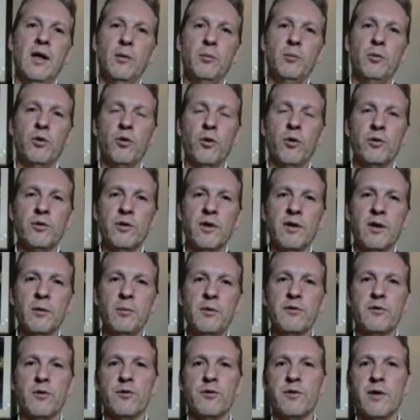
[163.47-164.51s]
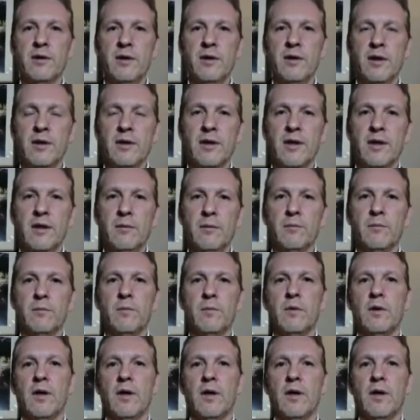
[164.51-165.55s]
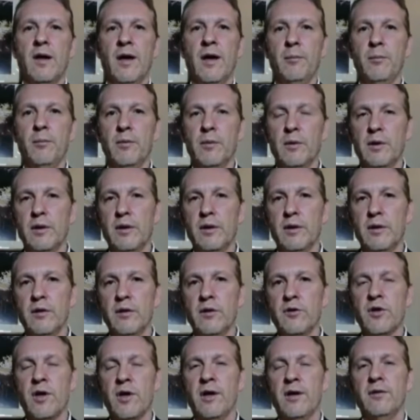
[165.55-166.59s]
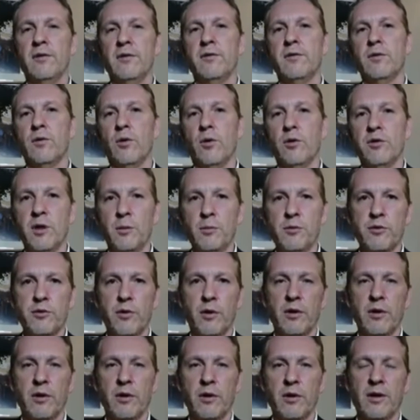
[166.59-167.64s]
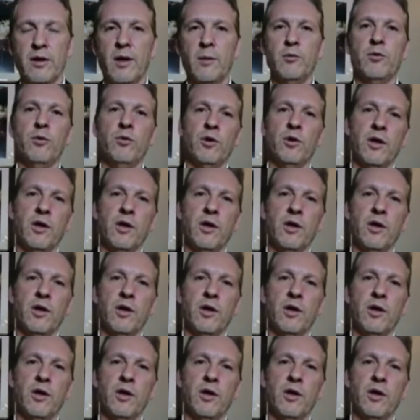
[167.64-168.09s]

E, bu konuda da biz özellikle hem ticaret odamız olarak hem